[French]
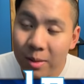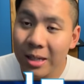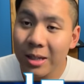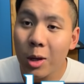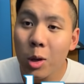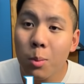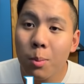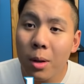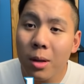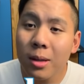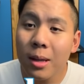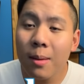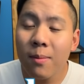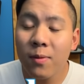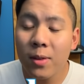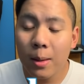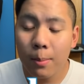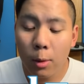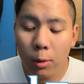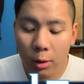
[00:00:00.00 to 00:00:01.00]
C'était une bonne game
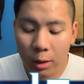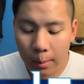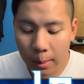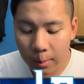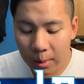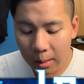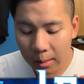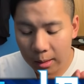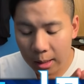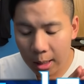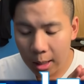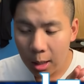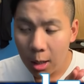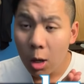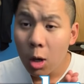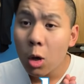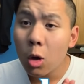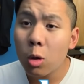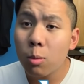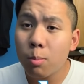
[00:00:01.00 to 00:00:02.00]
finalement, on a quand même gagné
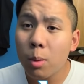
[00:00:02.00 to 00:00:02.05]
une,